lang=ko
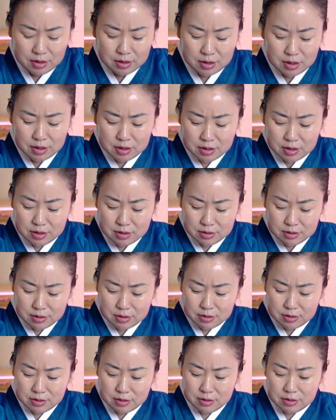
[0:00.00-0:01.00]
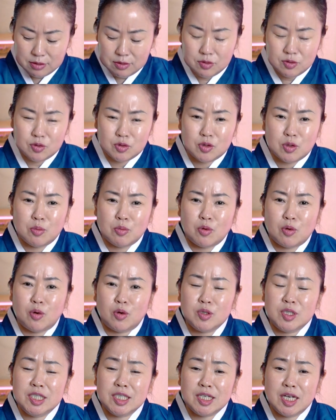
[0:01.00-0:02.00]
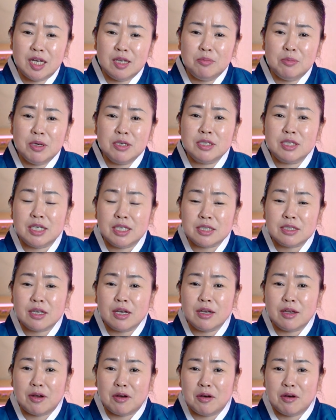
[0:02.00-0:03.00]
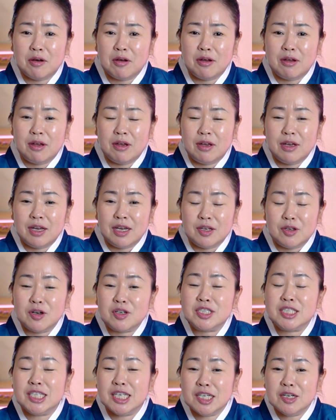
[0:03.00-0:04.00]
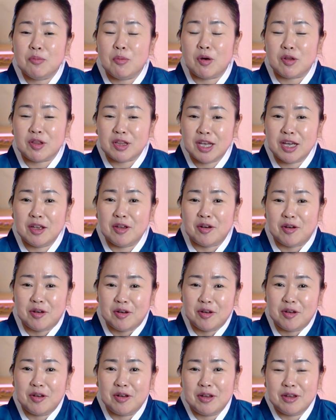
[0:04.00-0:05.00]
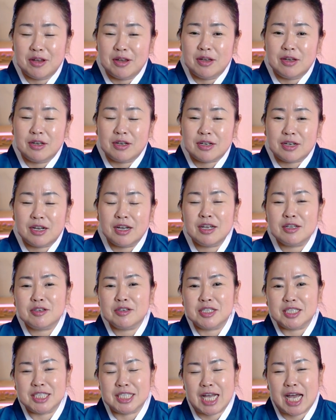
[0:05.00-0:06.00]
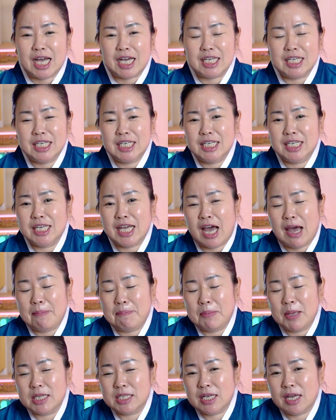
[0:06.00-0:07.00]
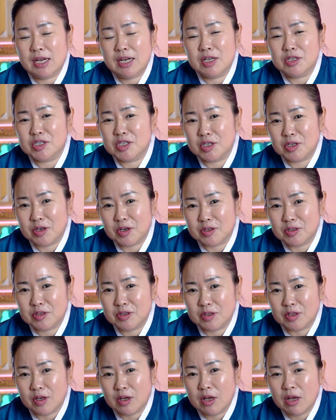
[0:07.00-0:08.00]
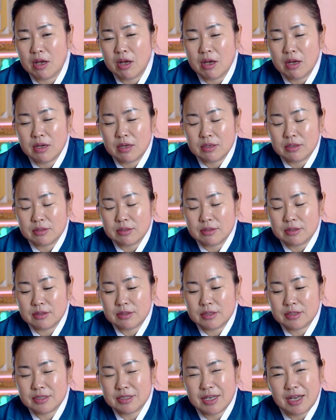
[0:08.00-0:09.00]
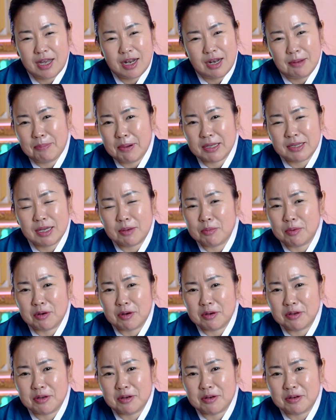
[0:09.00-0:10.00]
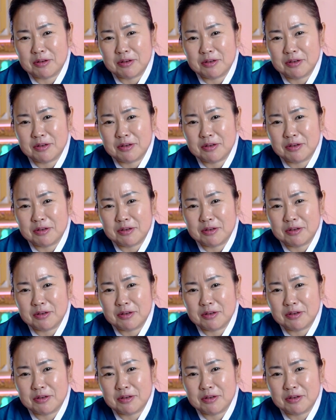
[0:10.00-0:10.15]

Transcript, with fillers: 돼지들은 좀 거식한 면은 있어요. 역지는 못해요. 그래도 자기 앞에 차려진 거는 잘 받아 먹어요.